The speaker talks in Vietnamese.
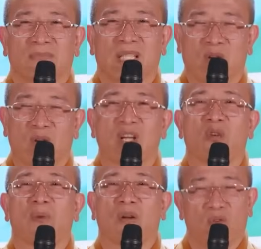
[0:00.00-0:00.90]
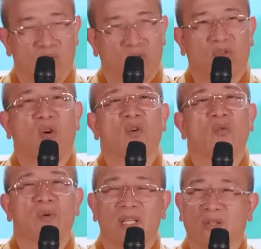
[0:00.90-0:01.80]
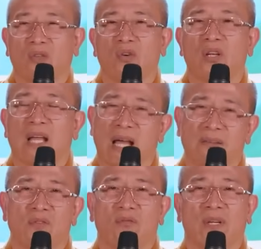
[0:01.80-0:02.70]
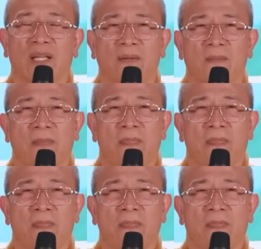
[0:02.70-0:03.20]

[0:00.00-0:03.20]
Thì con công bảo: đúng, tôi cũng nghĩ tôi là hạnh phúc đấy.